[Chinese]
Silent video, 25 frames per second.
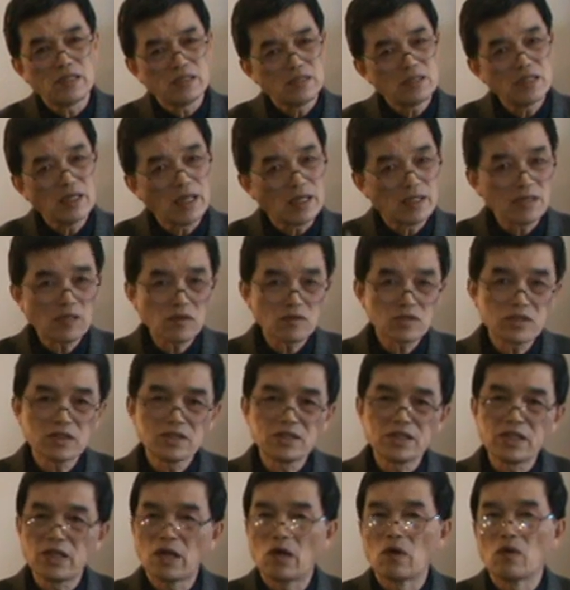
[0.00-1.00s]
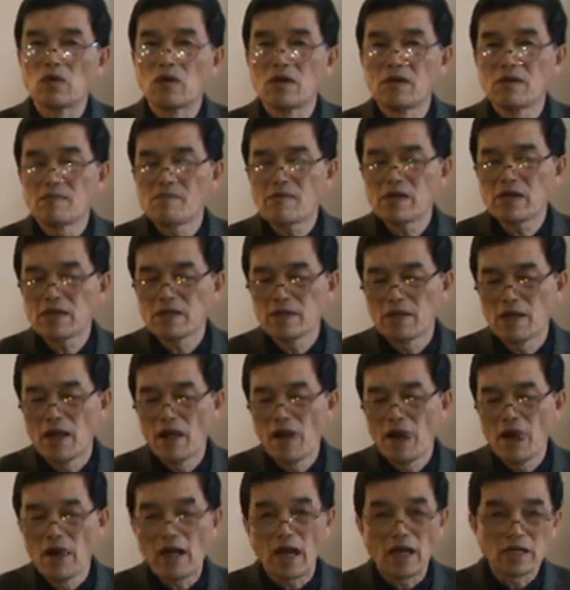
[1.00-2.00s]
这难道是巧合吗？
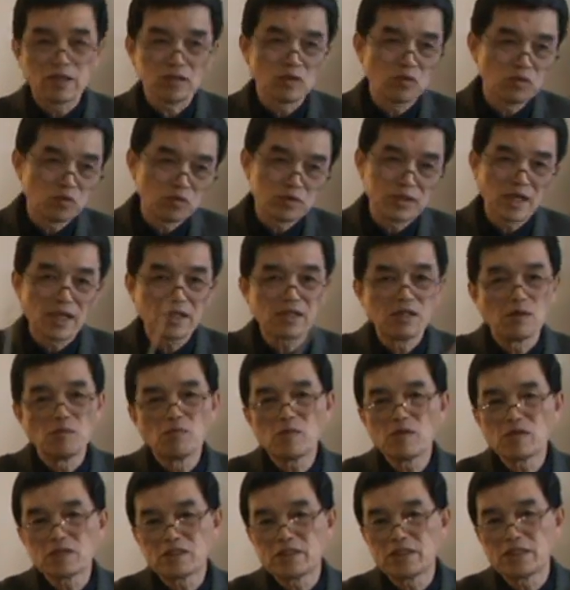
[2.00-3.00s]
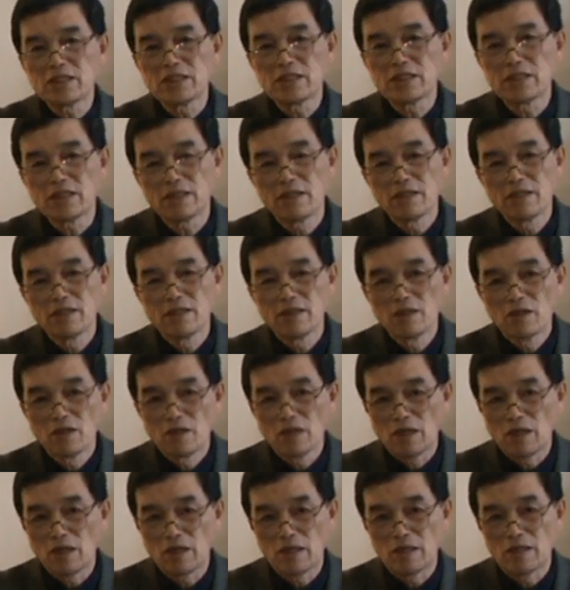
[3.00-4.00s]
还是互相有默契？
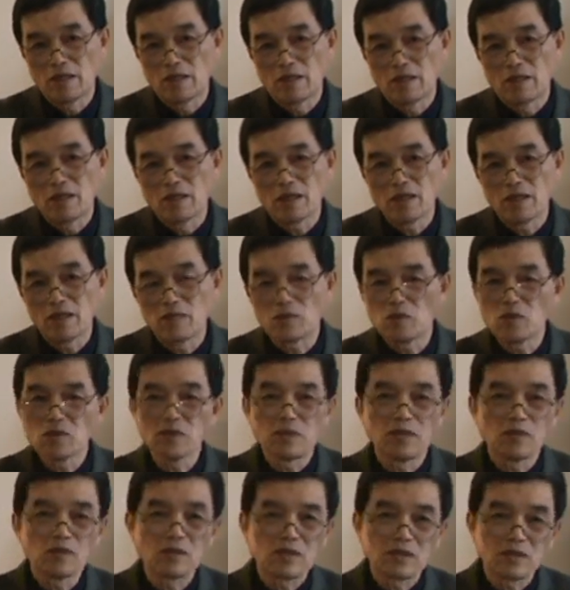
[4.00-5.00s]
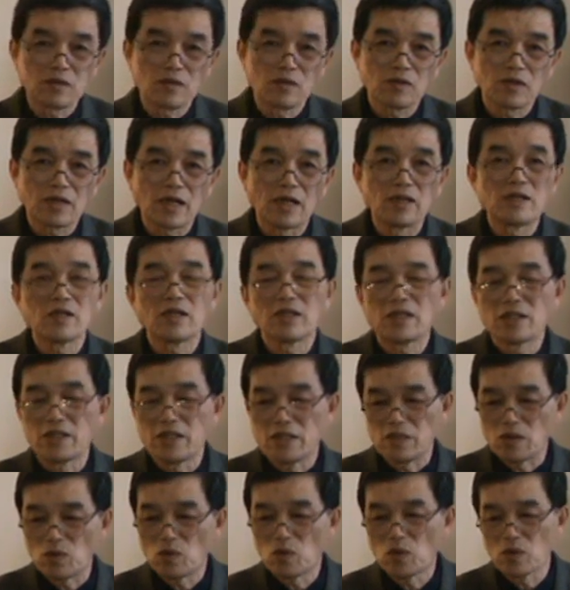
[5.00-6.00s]
呃，很多人对这个感到很
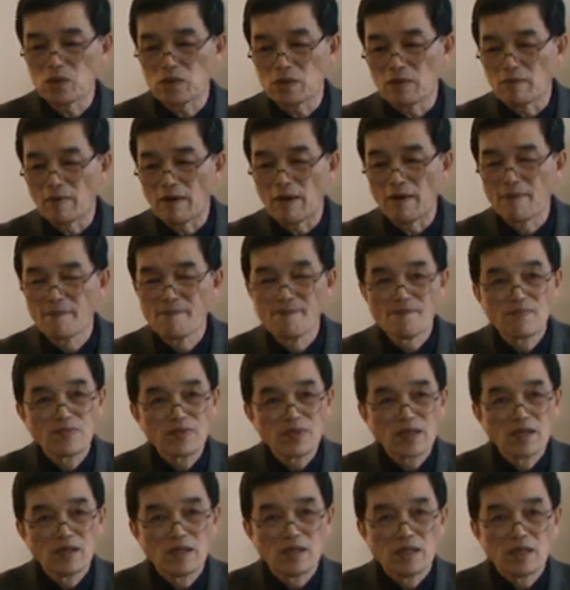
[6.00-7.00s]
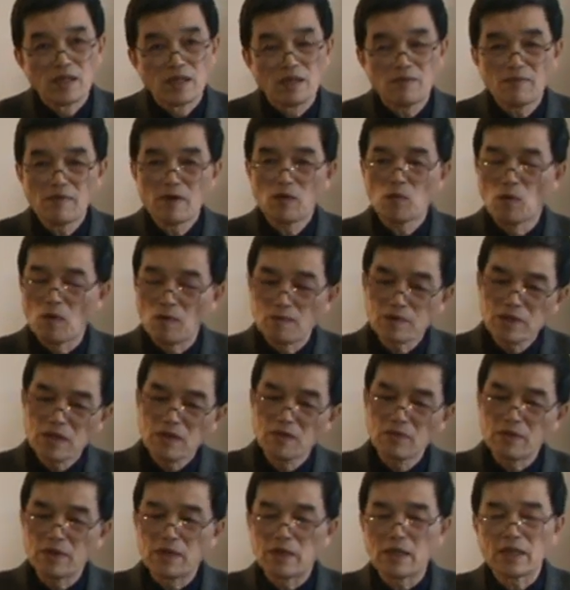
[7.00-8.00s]
疑惑，对吧？那么我们
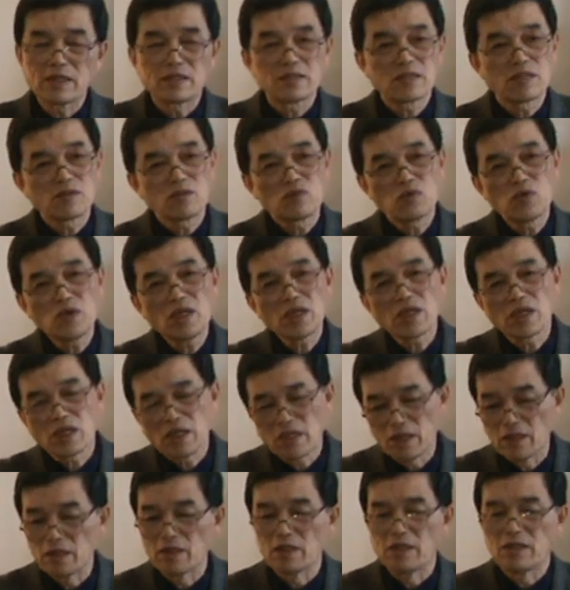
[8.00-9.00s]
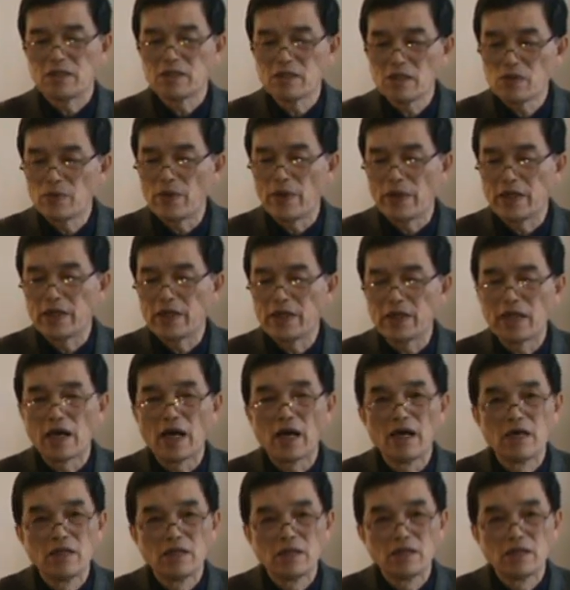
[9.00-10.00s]
认为呢，这个最可能的原因啊，